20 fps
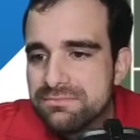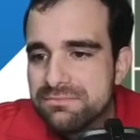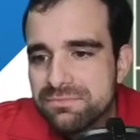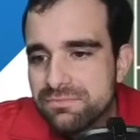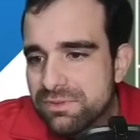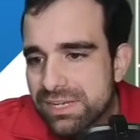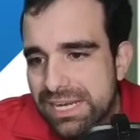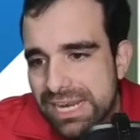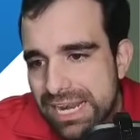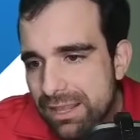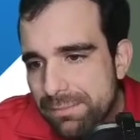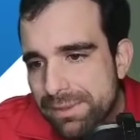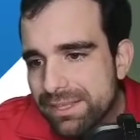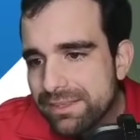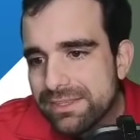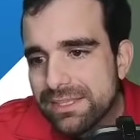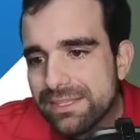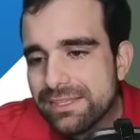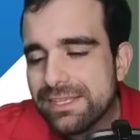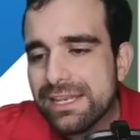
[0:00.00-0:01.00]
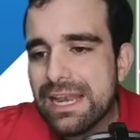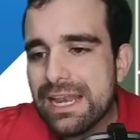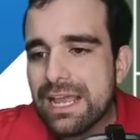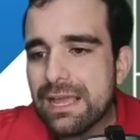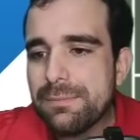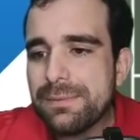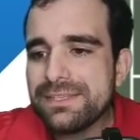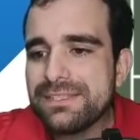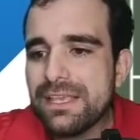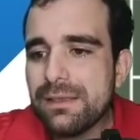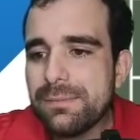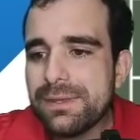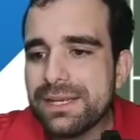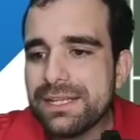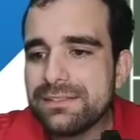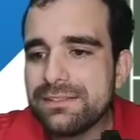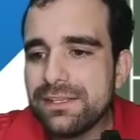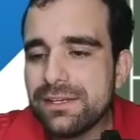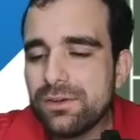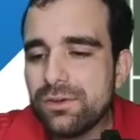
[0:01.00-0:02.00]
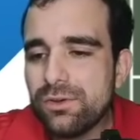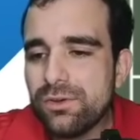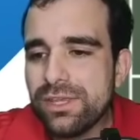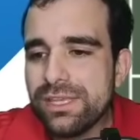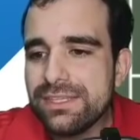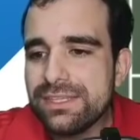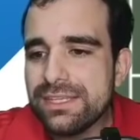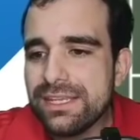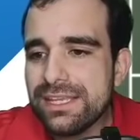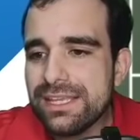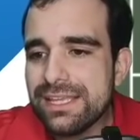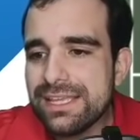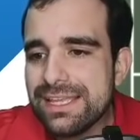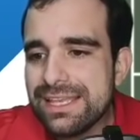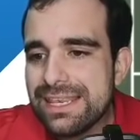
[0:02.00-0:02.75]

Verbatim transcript: claramente tiene la capacidad para hacerlo y tiene